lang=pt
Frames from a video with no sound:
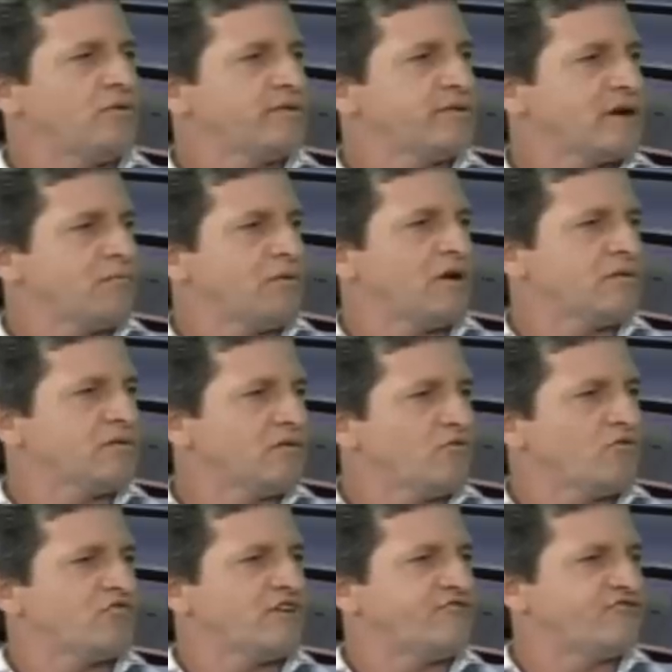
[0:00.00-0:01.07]
e trabalhar então
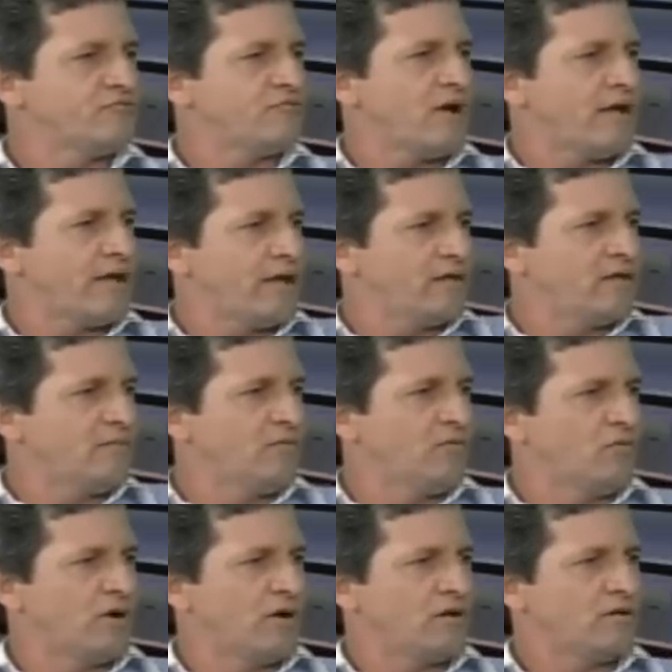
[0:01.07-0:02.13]
eu já tinha uma renda
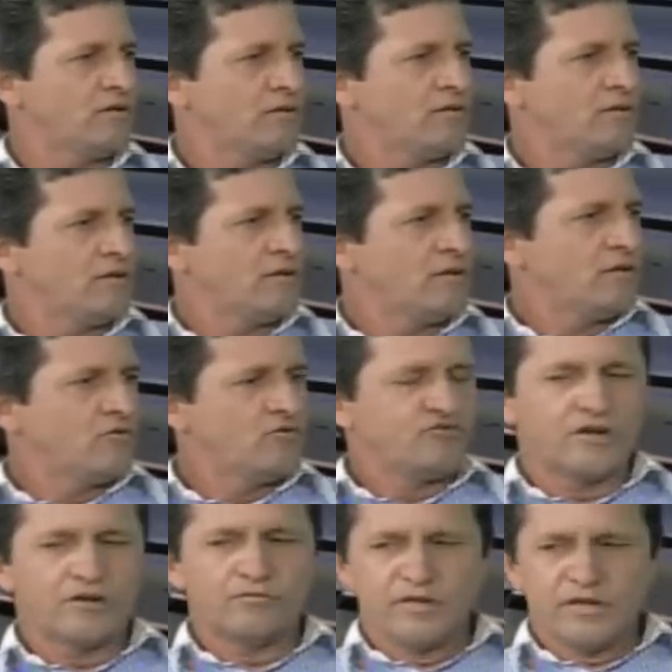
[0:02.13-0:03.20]
boa. Eu
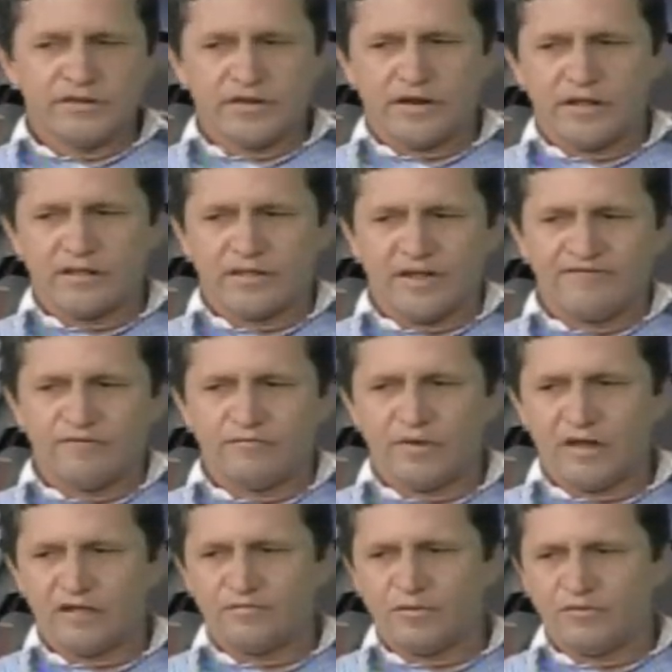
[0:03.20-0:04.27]
já não me interessava
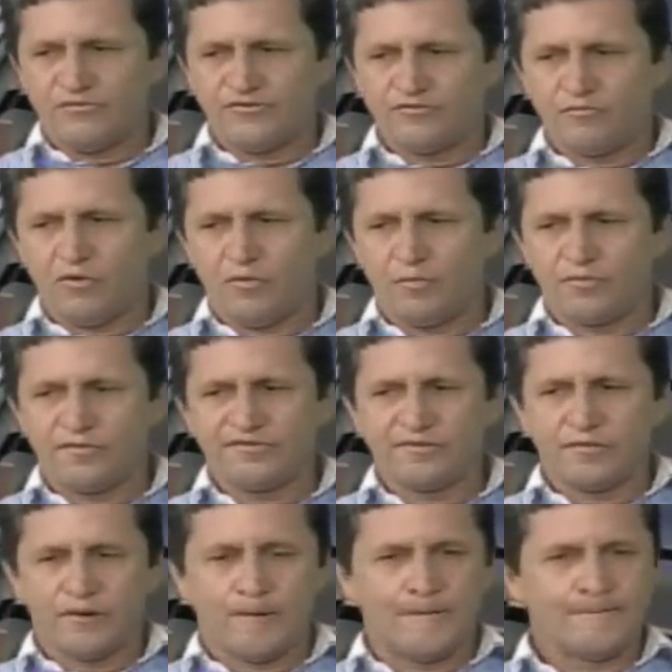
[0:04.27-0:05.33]
mais pelo futebol
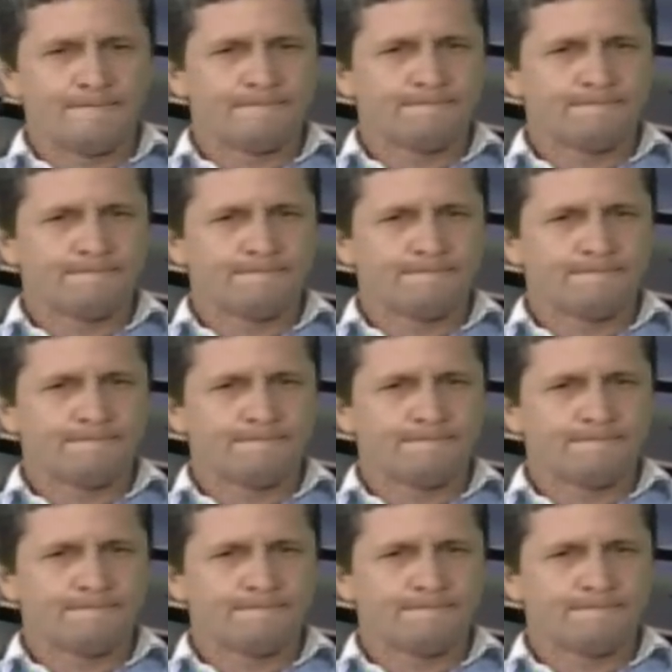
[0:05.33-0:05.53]
profissional.